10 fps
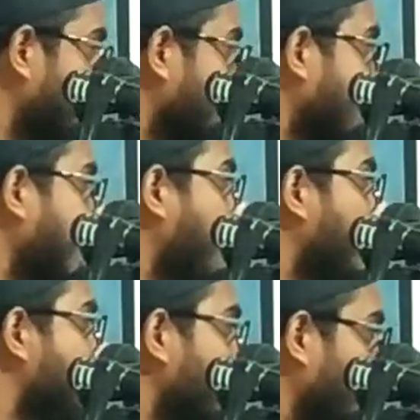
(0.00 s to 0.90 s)

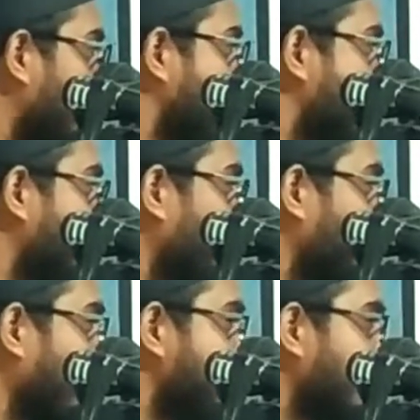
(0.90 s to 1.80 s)
কেয়ামত চলে আসছে খুব
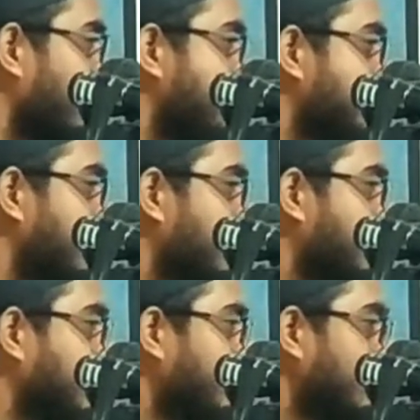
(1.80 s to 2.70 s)
কাছাকাছি
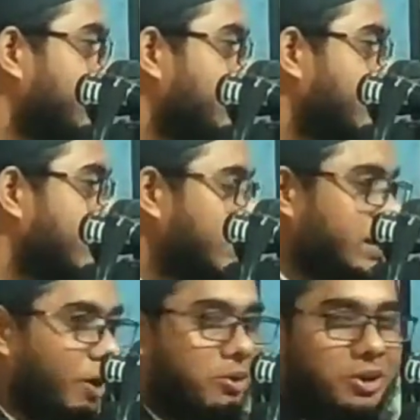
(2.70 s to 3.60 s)

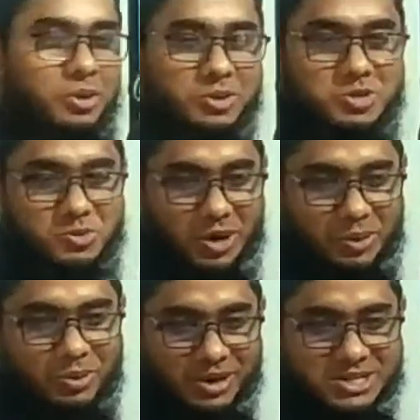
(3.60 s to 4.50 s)
এ কথা গত জুমায়
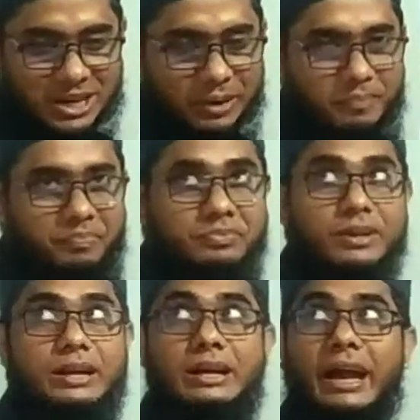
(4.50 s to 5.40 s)
বলেছিলাম
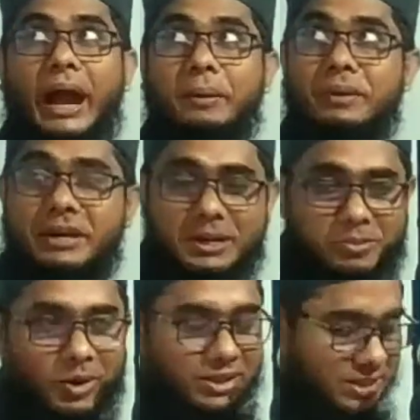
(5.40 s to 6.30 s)
এক মিনিটে
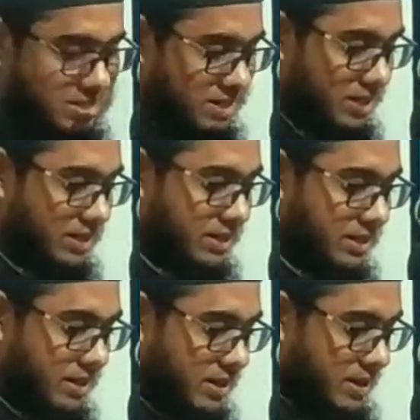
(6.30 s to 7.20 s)
বলে দিচ্ছি
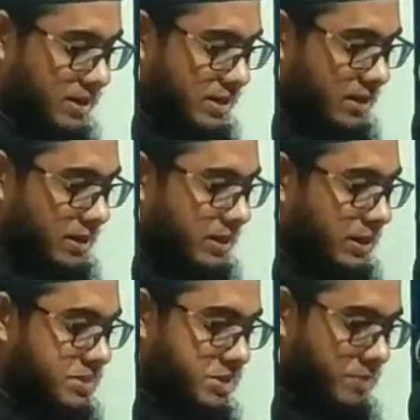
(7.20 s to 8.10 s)

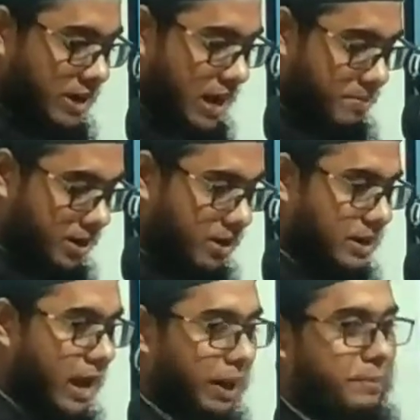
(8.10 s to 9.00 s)
জিবরিল আমিন
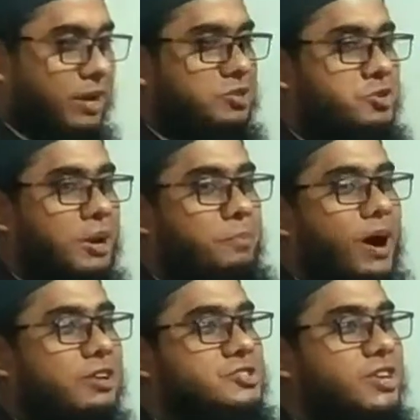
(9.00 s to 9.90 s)
একবার রসুলে
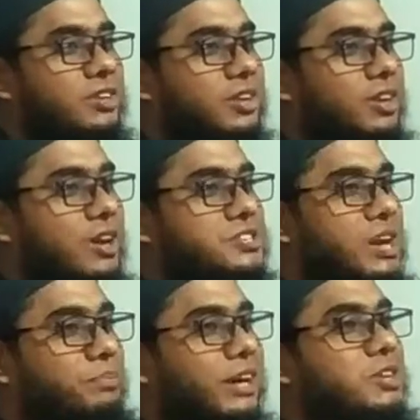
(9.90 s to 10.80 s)
পাক সাল্লা
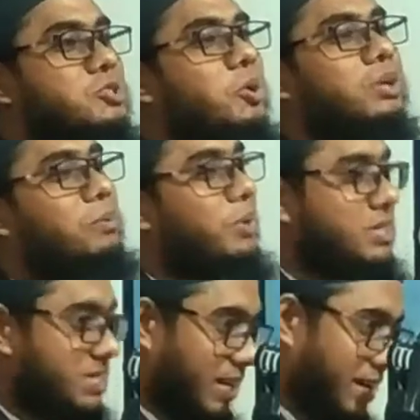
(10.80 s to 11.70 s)
ইসলামকে কিছু কথা
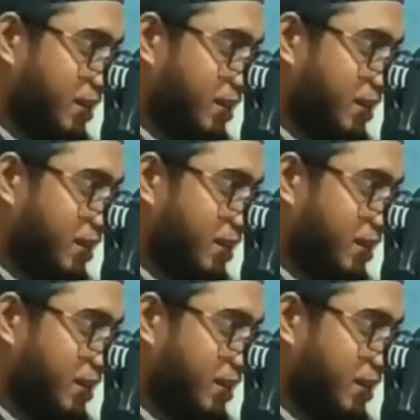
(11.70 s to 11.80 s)
বলেছিলেন